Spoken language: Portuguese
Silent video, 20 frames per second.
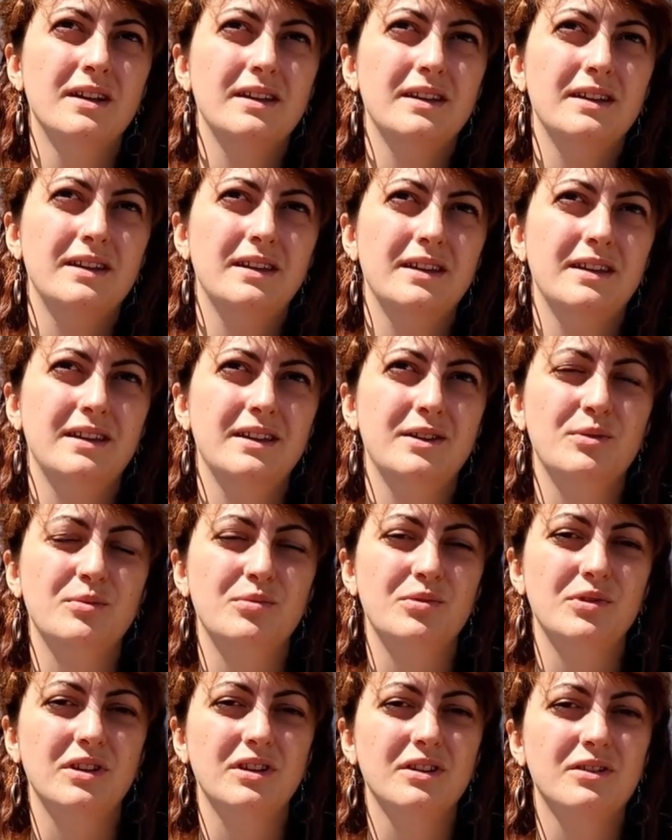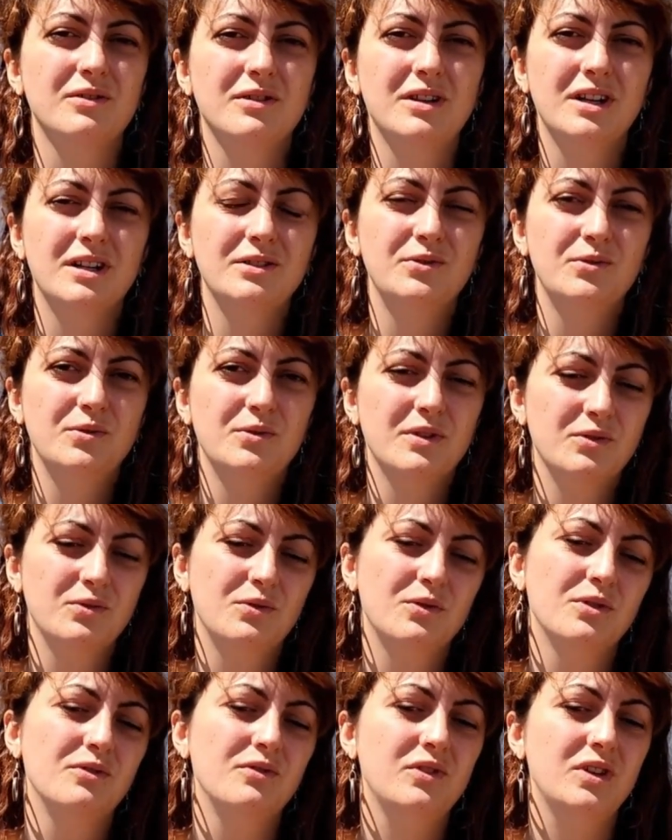É, porque com a altura do
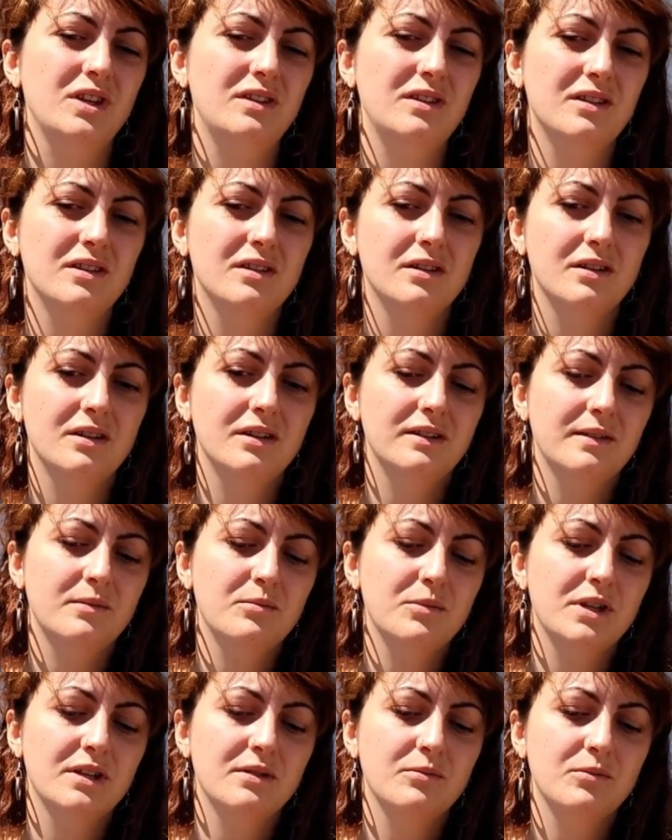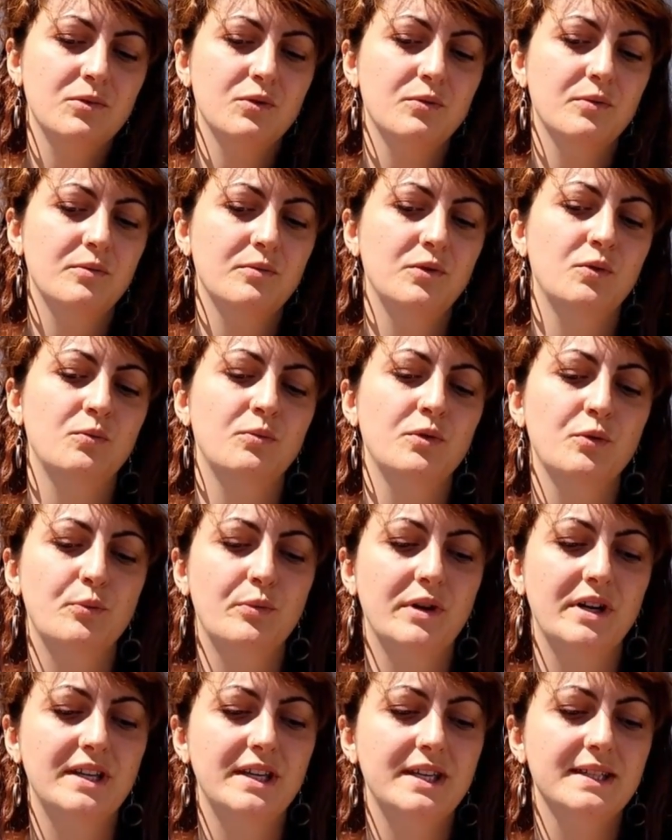Covid também no meu, no meu
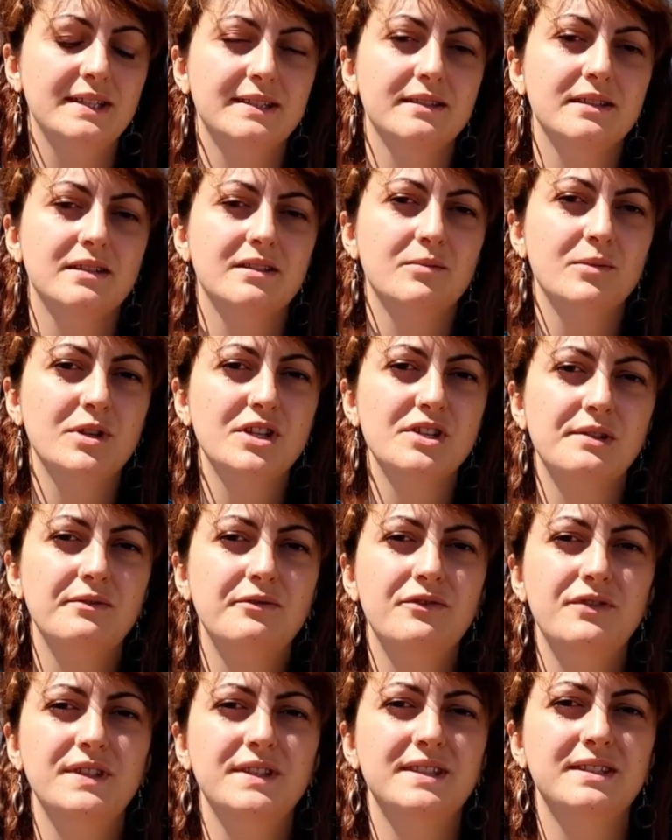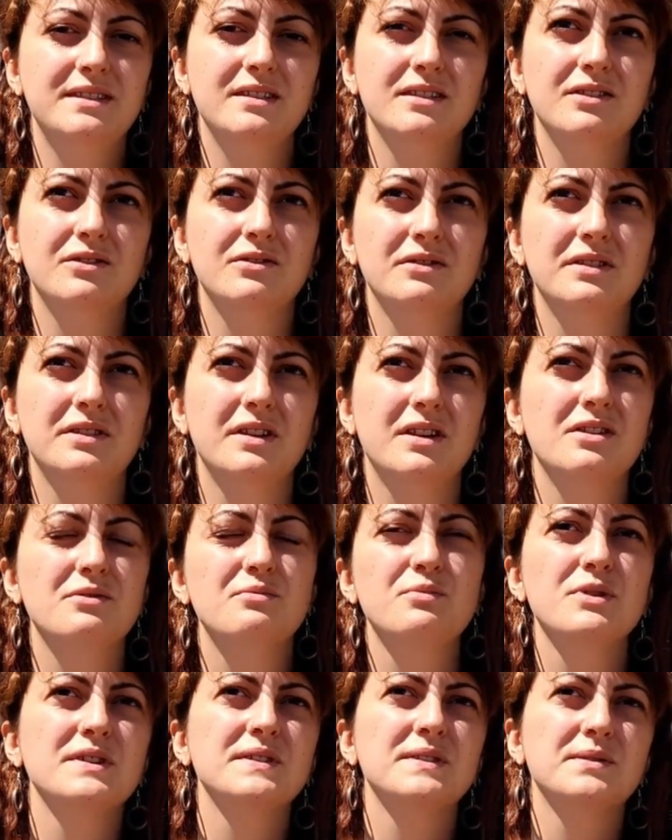país era mais difícil encontrar
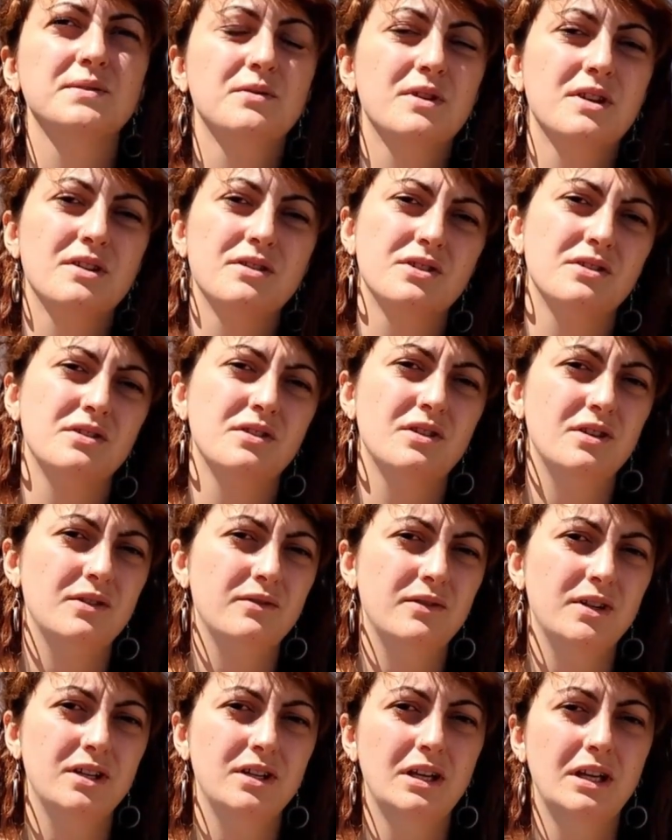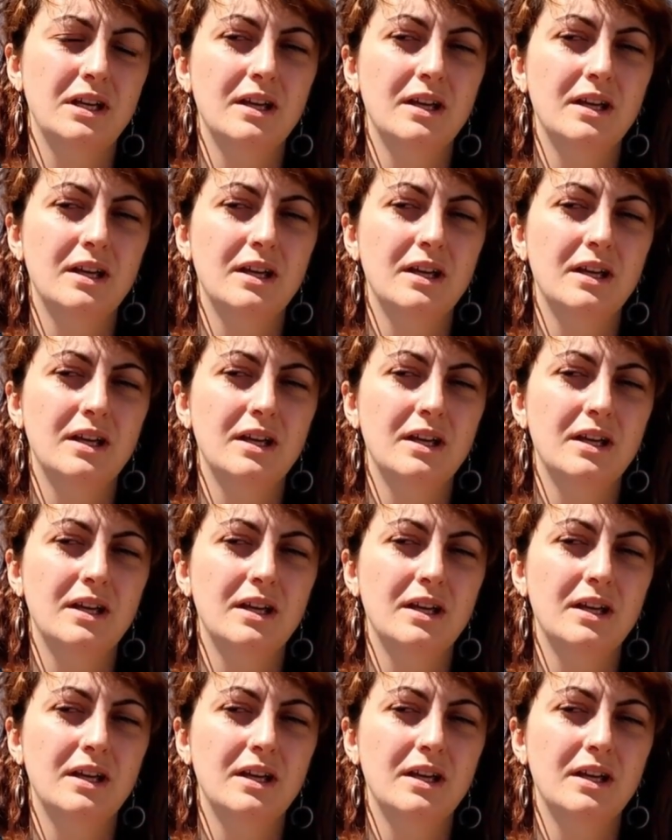pessoas novas